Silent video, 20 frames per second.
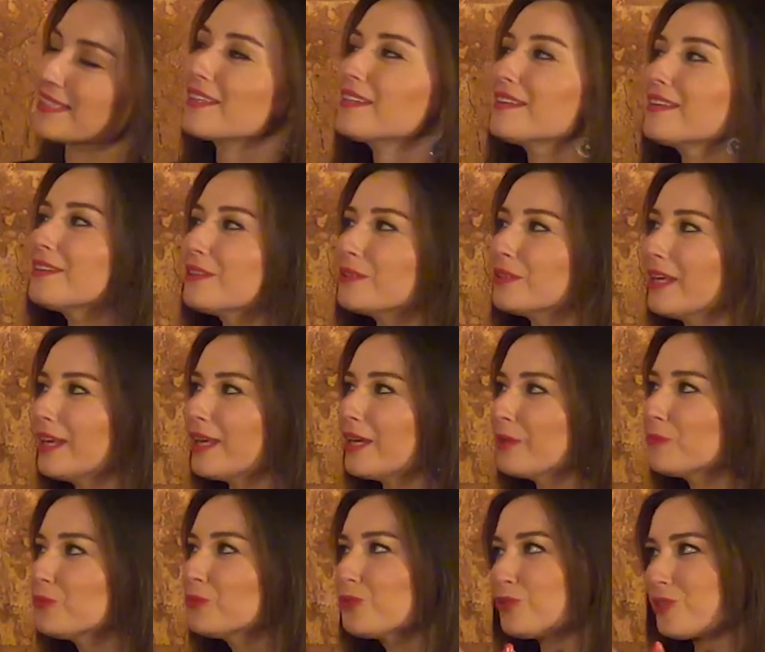sana
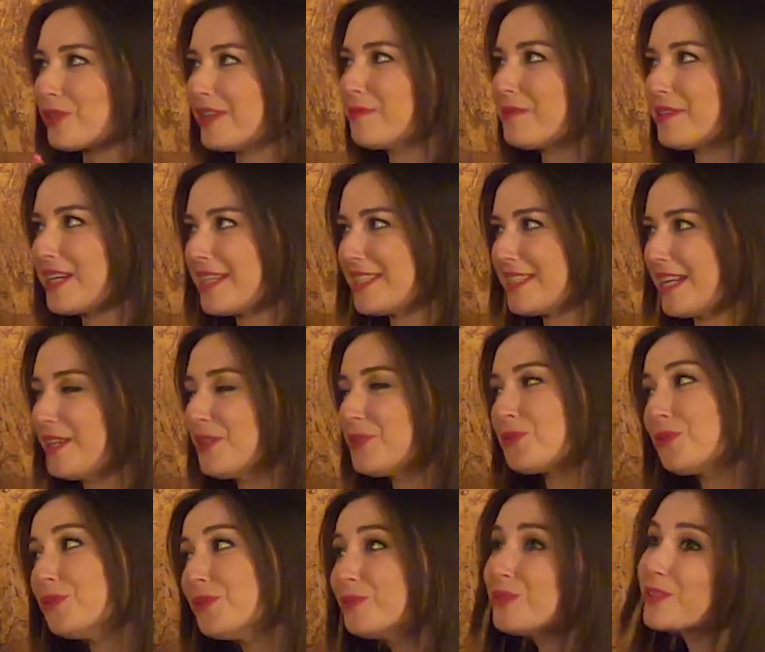e, bunun üzerine birkaç tane
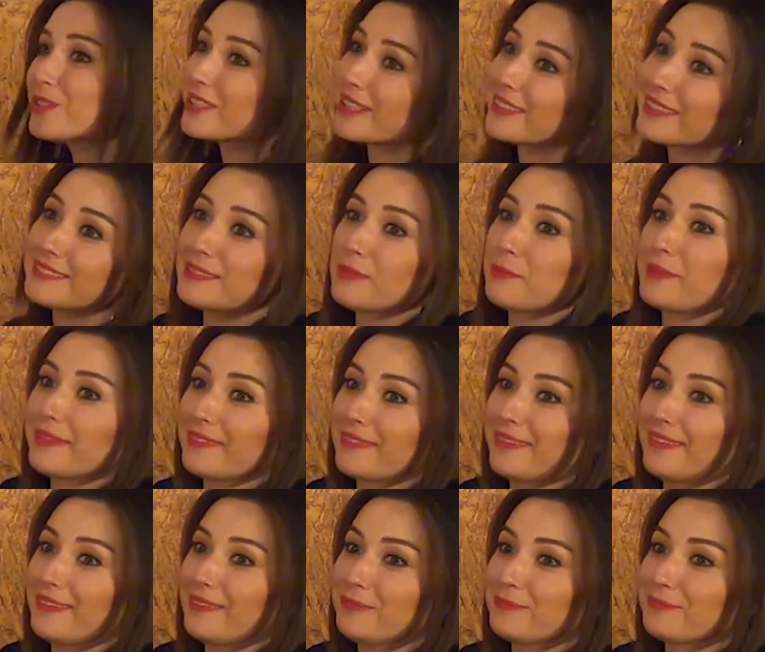sorum olacak tabii
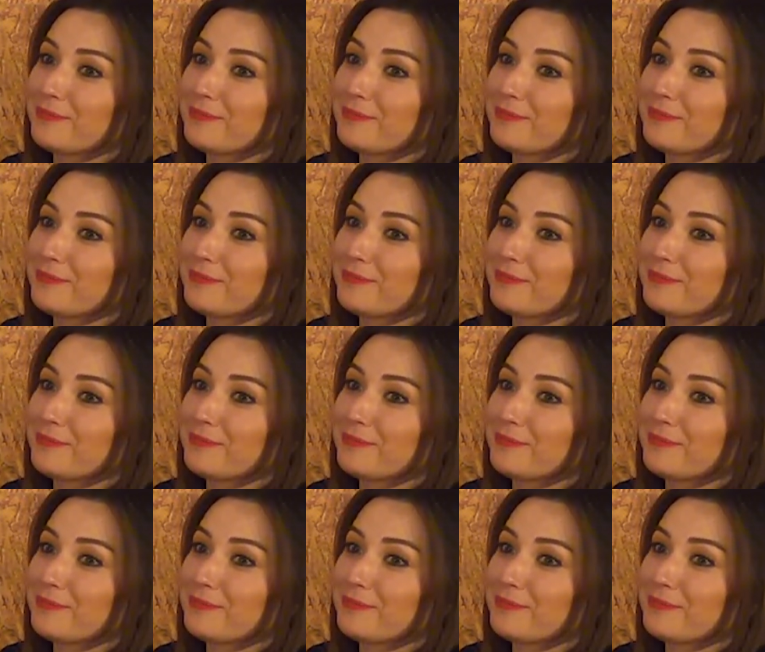ki.